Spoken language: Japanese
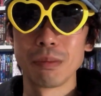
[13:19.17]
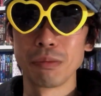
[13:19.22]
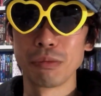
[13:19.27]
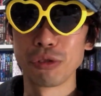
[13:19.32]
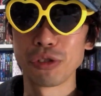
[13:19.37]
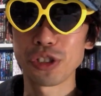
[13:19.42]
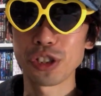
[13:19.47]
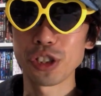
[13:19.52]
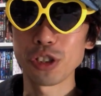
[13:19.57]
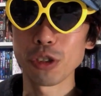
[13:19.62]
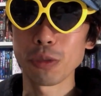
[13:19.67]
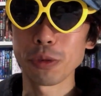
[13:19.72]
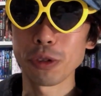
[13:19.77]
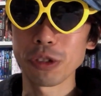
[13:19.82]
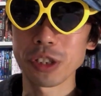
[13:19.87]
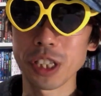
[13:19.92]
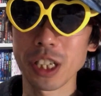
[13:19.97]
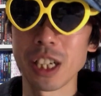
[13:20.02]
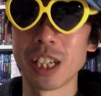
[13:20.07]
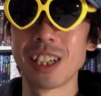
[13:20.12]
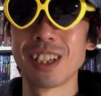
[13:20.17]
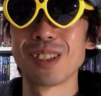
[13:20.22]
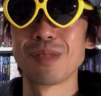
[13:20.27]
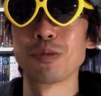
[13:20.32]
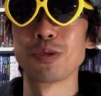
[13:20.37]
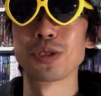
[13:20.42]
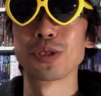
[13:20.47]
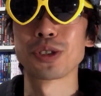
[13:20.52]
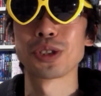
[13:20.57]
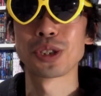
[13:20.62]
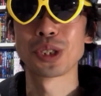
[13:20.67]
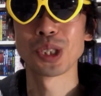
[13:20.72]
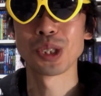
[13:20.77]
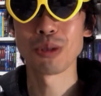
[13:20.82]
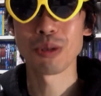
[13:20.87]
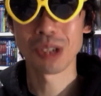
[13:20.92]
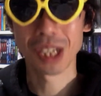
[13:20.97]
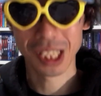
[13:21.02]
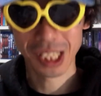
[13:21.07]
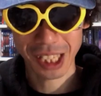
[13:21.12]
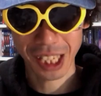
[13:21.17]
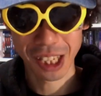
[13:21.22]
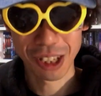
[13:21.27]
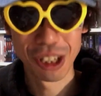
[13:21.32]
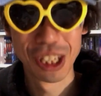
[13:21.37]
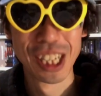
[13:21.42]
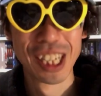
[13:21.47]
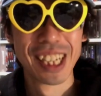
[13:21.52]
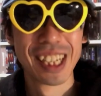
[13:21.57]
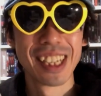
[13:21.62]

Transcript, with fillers: 虫の描写がもうすごかったと、